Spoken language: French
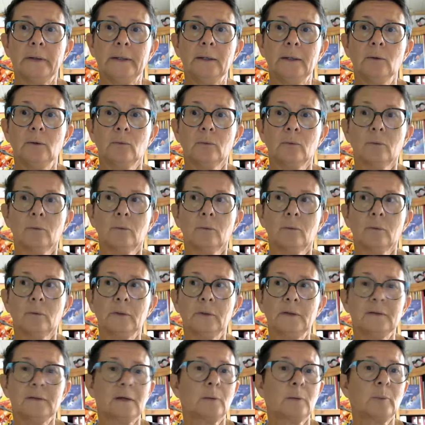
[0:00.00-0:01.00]
et on,
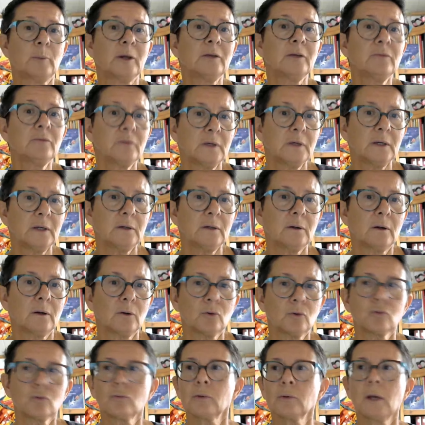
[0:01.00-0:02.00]
les a privés,
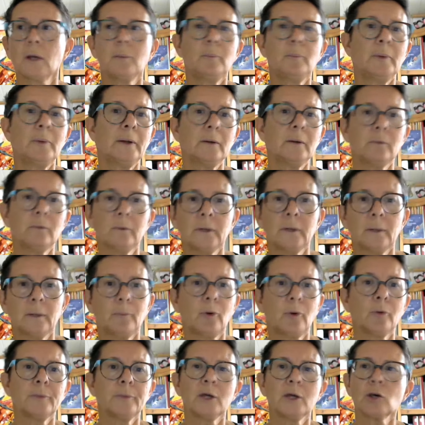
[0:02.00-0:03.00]
alors ce qu'on appelle la
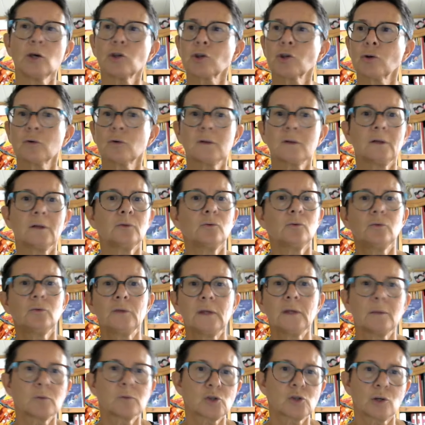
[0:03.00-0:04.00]
première chance, la
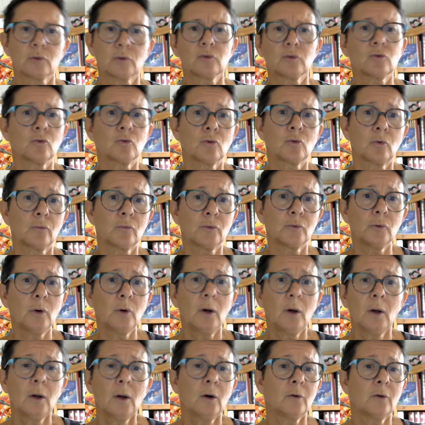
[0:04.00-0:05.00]
deuxième chance, ce qu'on
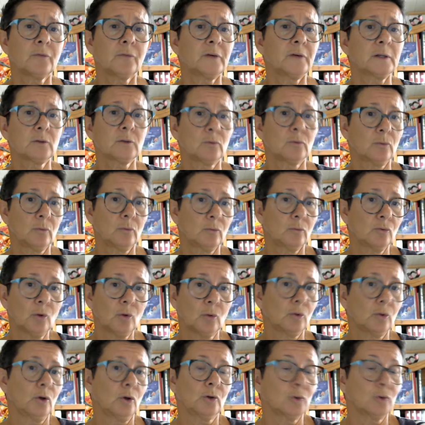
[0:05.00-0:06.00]
veut, en fait,
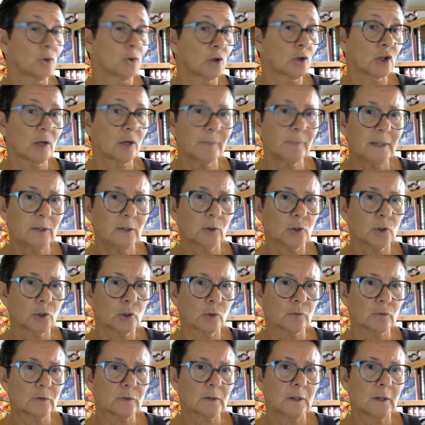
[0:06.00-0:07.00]
non, on leur donne jamais leur
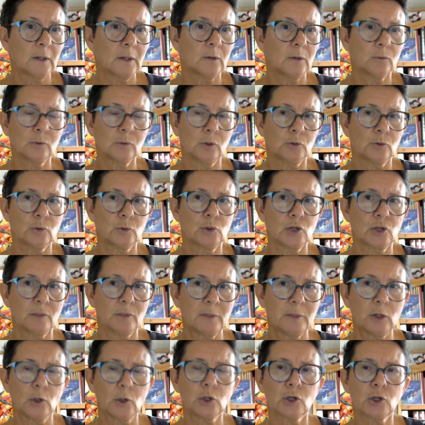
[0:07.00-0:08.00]
chance. On leur donne
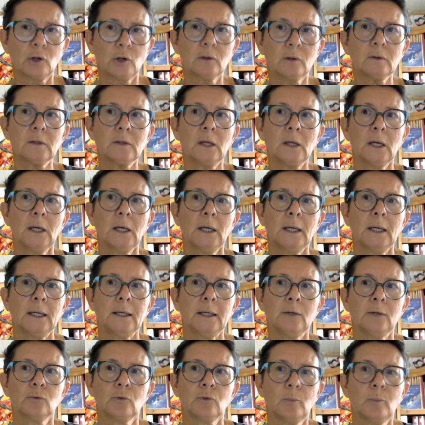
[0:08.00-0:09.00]
jamais leur chance
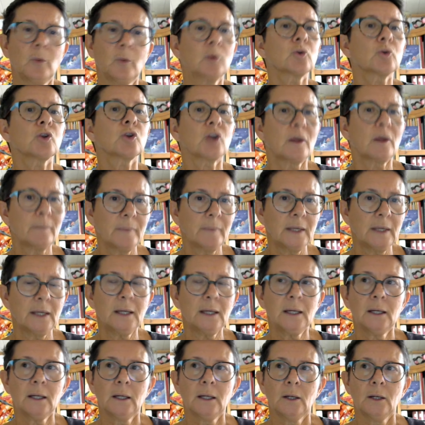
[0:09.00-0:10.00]
et on ne prend
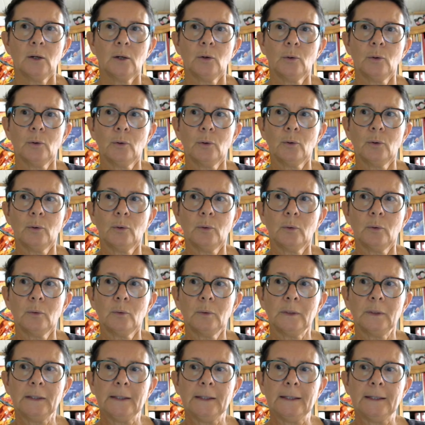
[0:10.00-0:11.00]
jamais
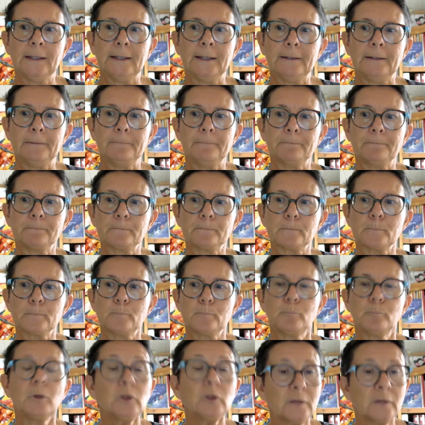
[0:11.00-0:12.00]
les
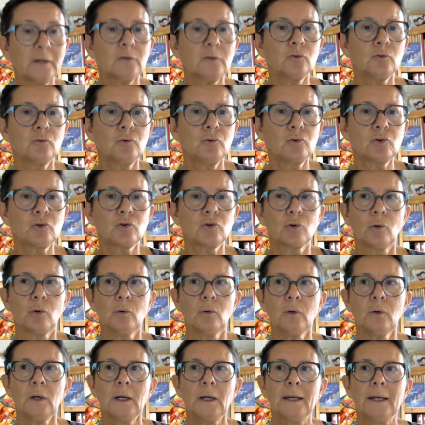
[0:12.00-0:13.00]
bonnes
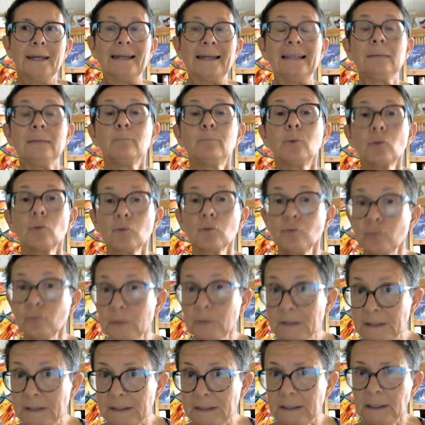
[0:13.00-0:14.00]
résolutions et les bons
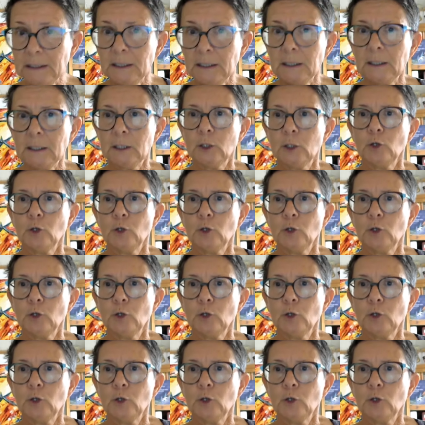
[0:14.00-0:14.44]
outils